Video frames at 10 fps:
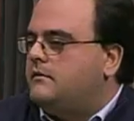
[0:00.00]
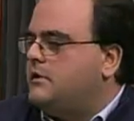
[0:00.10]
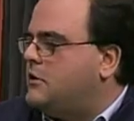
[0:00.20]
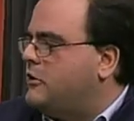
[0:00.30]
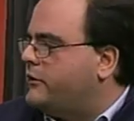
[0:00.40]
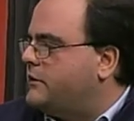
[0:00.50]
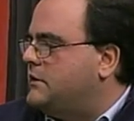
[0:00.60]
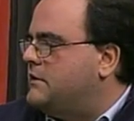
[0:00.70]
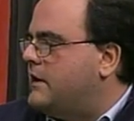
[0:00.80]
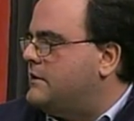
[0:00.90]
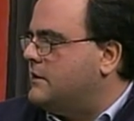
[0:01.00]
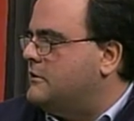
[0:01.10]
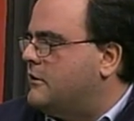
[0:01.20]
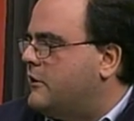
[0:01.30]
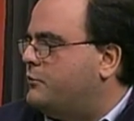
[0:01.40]
i costi
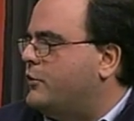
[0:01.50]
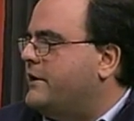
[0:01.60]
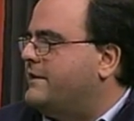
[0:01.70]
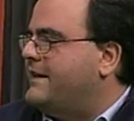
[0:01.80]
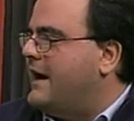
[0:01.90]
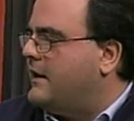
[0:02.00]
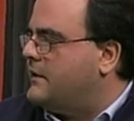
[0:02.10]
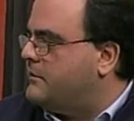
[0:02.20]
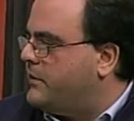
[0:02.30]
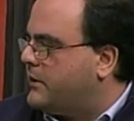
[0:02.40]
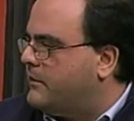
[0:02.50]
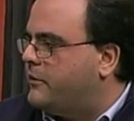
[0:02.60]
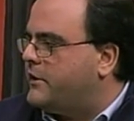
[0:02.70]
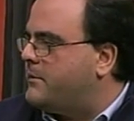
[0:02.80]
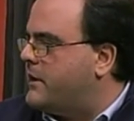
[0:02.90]
diventano esponenziali, Lievitano. perché
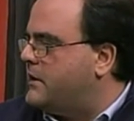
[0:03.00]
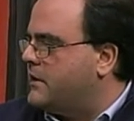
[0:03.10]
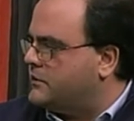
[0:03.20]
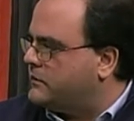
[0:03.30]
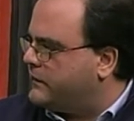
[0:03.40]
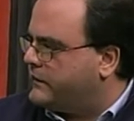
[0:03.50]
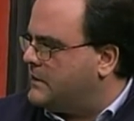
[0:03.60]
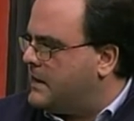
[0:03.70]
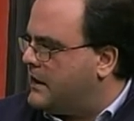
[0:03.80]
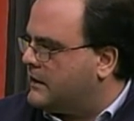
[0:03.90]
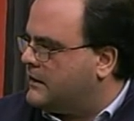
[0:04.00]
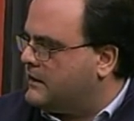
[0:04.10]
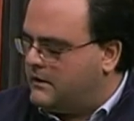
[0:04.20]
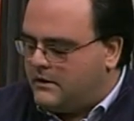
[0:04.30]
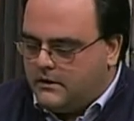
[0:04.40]
poi in America c'è un sistema
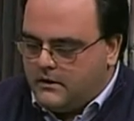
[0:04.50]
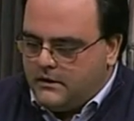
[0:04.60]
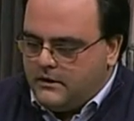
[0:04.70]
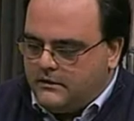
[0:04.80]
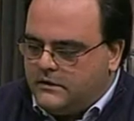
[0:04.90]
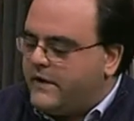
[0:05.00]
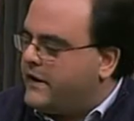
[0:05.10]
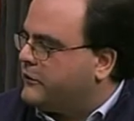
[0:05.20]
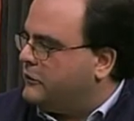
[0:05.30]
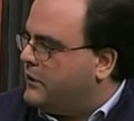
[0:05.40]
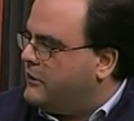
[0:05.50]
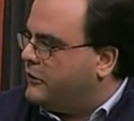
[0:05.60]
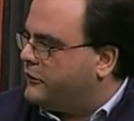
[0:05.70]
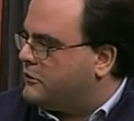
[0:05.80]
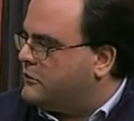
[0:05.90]
anche diverso dal
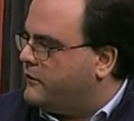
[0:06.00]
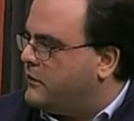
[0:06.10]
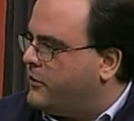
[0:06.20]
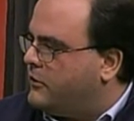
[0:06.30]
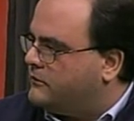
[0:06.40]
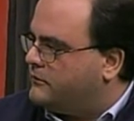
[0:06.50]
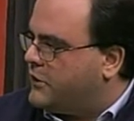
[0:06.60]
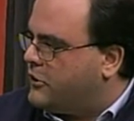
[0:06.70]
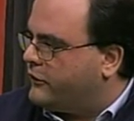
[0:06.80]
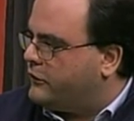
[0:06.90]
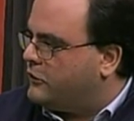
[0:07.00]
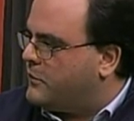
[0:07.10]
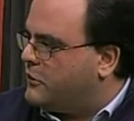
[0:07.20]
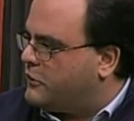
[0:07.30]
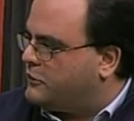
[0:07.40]
nostro, sì. dove i costi sono
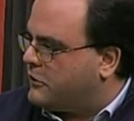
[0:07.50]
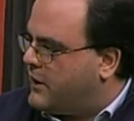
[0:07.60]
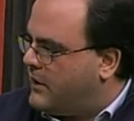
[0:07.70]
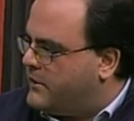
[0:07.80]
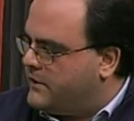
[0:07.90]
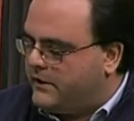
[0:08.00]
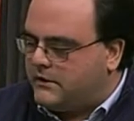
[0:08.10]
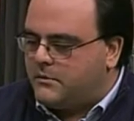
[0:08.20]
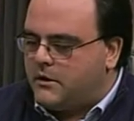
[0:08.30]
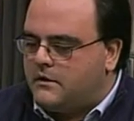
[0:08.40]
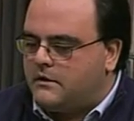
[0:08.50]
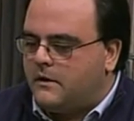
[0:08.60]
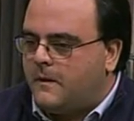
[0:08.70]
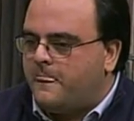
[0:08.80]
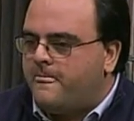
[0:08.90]
meno controllabili
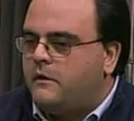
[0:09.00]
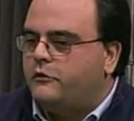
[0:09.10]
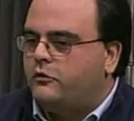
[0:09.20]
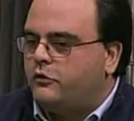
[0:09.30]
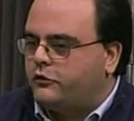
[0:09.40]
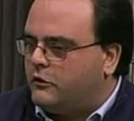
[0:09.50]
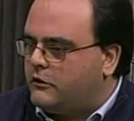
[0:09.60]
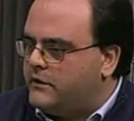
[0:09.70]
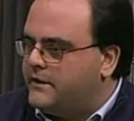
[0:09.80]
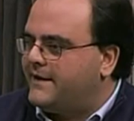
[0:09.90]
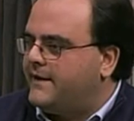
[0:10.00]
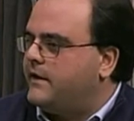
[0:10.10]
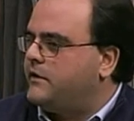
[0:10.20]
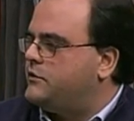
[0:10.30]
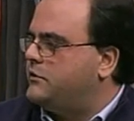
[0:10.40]
direttamente sono soldi che la
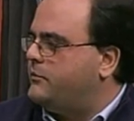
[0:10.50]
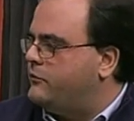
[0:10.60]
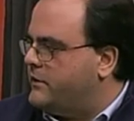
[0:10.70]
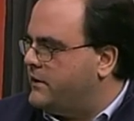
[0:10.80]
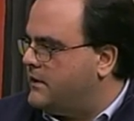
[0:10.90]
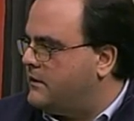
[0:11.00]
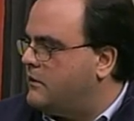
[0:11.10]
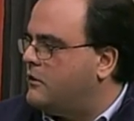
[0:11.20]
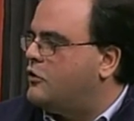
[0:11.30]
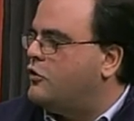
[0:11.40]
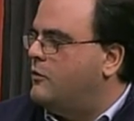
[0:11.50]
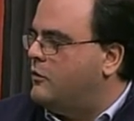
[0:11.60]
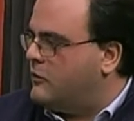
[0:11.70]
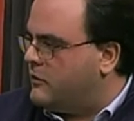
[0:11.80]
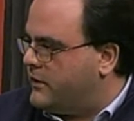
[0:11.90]
Regione Puglia
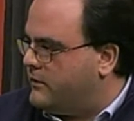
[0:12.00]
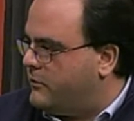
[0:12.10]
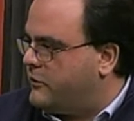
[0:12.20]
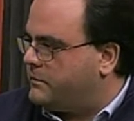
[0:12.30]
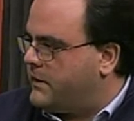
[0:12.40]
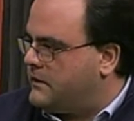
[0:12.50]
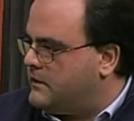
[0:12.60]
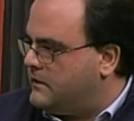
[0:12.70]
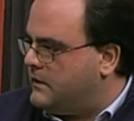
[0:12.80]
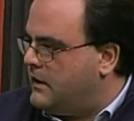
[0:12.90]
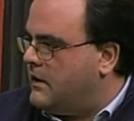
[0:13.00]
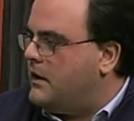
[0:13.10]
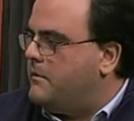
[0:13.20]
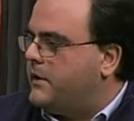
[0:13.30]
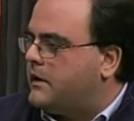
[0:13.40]
comunque poi spende, sì.
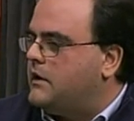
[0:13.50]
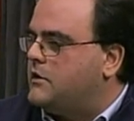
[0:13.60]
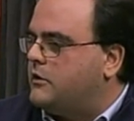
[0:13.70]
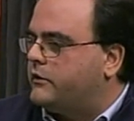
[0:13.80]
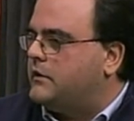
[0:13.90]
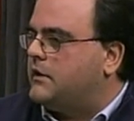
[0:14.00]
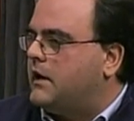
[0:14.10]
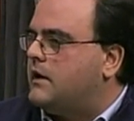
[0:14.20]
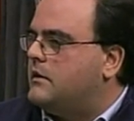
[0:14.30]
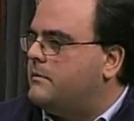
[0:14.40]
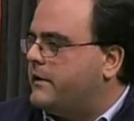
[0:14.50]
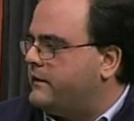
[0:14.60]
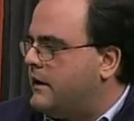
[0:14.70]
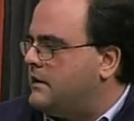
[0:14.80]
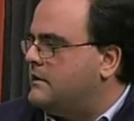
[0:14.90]
perché i costi che il
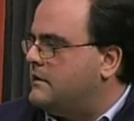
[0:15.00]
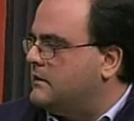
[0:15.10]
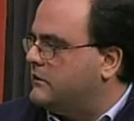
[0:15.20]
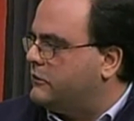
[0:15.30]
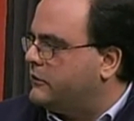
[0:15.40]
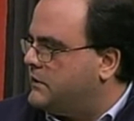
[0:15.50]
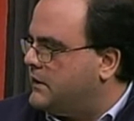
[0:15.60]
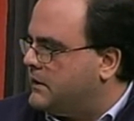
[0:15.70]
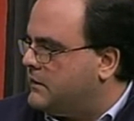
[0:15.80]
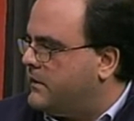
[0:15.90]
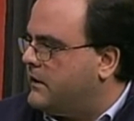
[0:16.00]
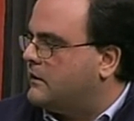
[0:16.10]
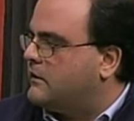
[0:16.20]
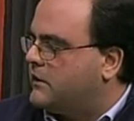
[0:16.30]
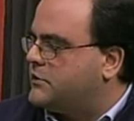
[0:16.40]
paziente sostiene
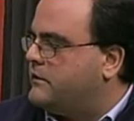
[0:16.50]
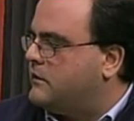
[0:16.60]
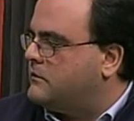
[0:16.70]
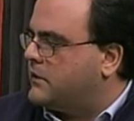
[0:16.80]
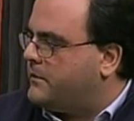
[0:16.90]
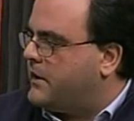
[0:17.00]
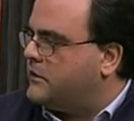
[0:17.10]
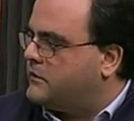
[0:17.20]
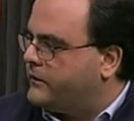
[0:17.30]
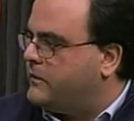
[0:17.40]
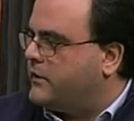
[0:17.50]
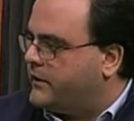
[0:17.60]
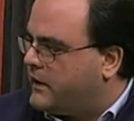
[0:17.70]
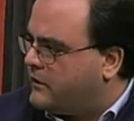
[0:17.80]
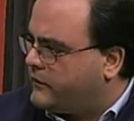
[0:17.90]
per ricevere un trapianto fuori
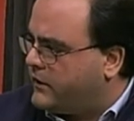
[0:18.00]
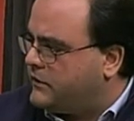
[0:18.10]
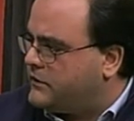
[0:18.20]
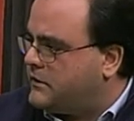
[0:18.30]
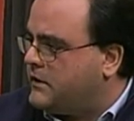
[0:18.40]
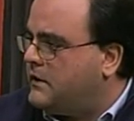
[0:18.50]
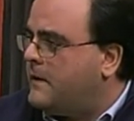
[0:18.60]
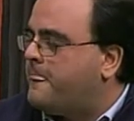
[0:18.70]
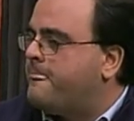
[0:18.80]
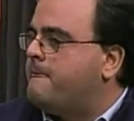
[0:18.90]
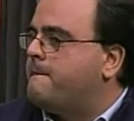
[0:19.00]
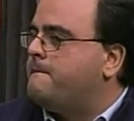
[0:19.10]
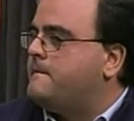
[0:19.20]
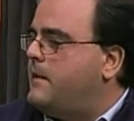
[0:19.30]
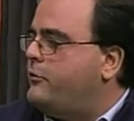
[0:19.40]
dalla nostra Regione,
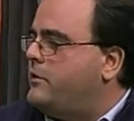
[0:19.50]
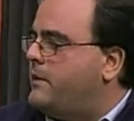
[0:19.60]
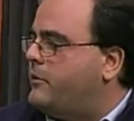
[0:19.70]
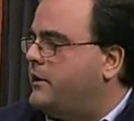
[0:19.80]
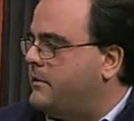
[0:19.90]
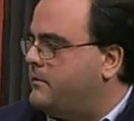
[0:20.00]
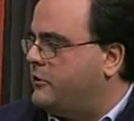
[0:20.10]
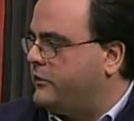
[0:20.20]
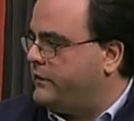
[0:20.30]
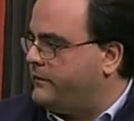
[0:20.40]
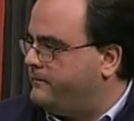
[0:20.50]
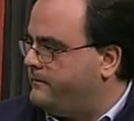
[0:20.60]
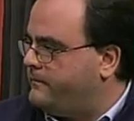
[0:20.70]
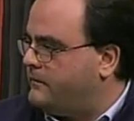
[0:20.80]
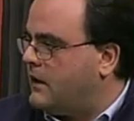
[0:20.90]
la Puglia poi li rimborsa. Sì.